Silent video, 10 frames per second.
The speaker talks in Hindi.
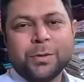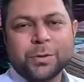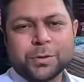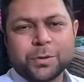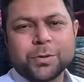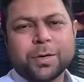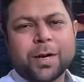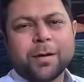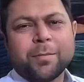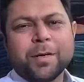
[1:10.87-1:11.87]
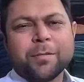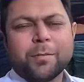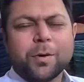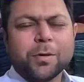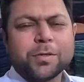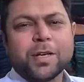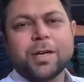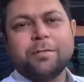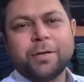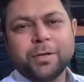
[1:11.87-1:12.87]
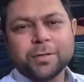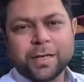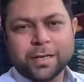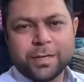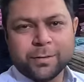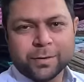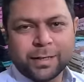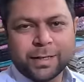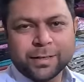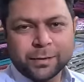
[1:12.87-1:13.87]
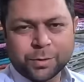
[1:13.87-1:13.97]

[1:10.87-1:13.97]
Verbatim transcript: दोस्तों आपने बहुत सारी वीडियोस देखी होंगी